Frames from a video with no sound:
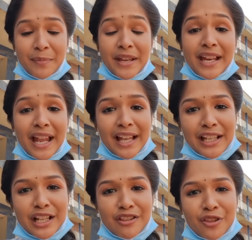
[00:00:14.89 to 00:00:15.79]
మీకు ఎలా
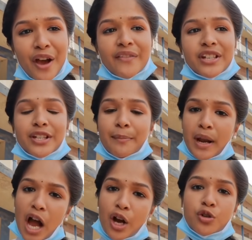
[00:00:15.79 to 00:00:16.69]
తెలిసిందో ఆ విషయం
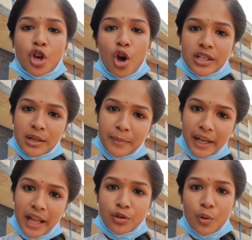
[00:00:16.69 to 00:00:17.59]
నాకు సోషల్
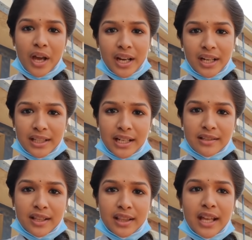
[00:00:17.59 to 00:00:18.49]
మీడియా ద్వారానే
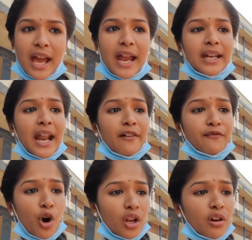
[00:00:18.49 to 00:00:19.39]
తెలిసింది అండ్ నా
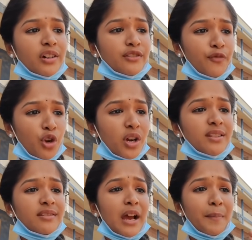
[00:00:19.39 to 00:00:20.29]
ఫాలోవర్స్
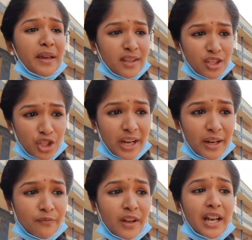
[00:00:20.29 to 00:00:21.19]
వ్యూవర్స్ నాకు మెసేజ్
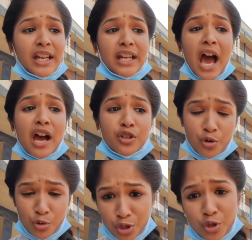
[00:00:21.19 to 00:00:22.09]
చేయడం వల్ల నేను ఆ
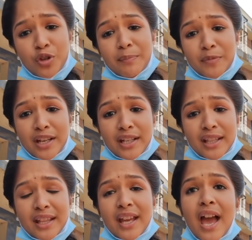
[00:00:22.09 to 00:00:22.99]
న్యూస్ చూడడం
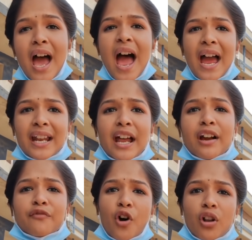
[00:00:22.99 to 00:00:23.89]
జరిగింది అండ్
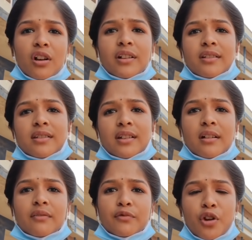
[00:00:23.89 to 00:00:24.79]
నాకు ఫాలోవర్స్
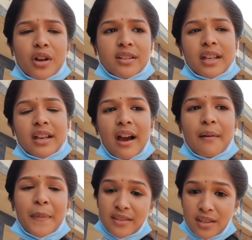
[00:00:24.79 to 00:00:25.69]
వ్యూవర్స్ ఇంకా
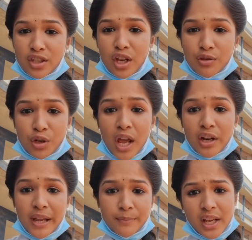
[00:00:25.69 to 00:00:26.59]
మెసేజ్
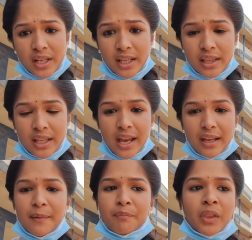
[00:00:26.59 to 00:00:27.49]
చేస్తున్నారు ఏం జరిగింది
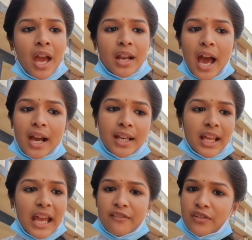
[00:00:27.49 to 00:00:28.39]
అని
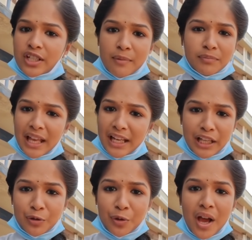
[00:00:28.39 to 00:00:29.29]
నాకైతే ఏ విషయం
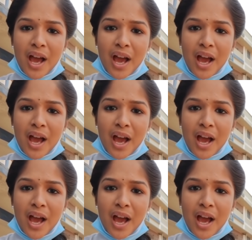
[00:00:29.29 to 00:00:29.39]
తెలీదు